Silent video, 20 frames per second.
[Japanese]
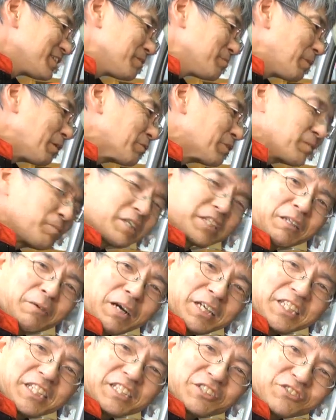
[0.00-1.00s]
マフラーメーカーと
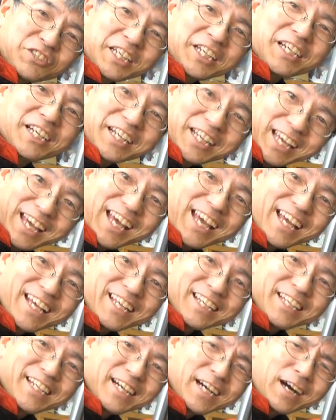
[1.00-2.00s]
相手してくんないから
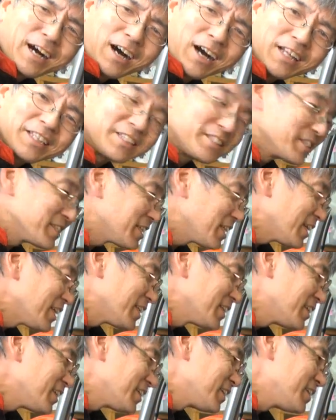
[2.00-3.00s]
ねはあっつって
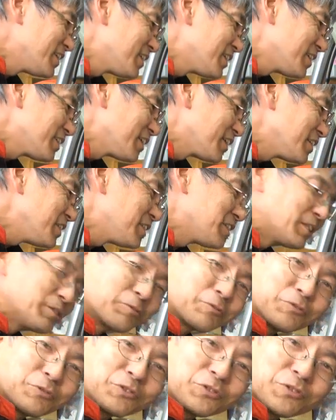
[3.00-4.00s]
何言ってんの
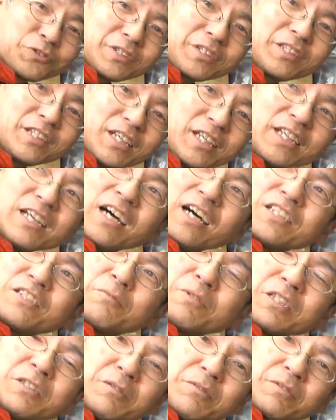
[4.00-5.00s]
この人ってねあす
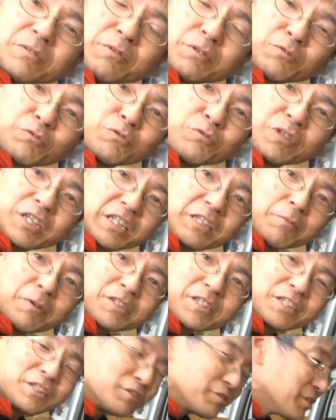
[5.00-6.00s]
みません今そういうのはやってま
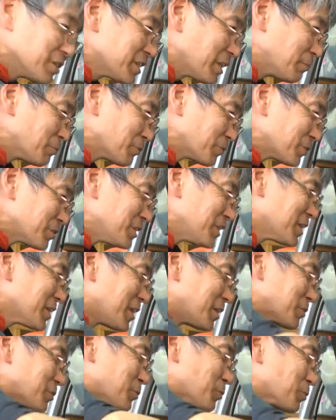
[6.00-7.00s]
せんって多分
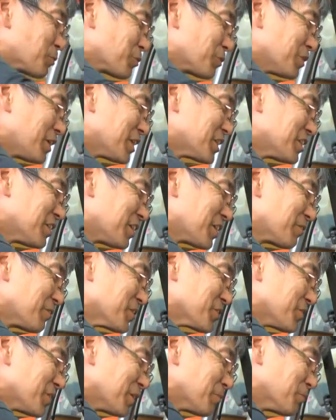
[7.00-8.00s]
軽くこあしなれま
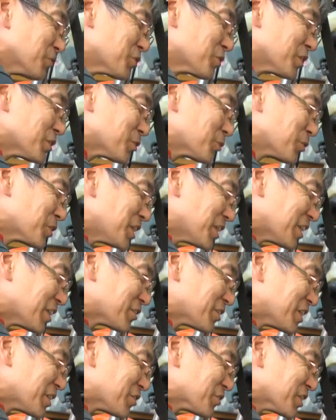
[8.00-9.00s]
すよねもしくはすごい金
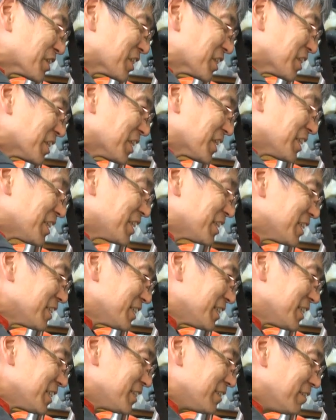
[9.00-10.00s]
額請求されてね、
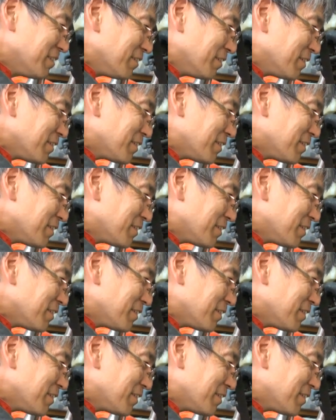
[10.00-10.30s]
うん、あ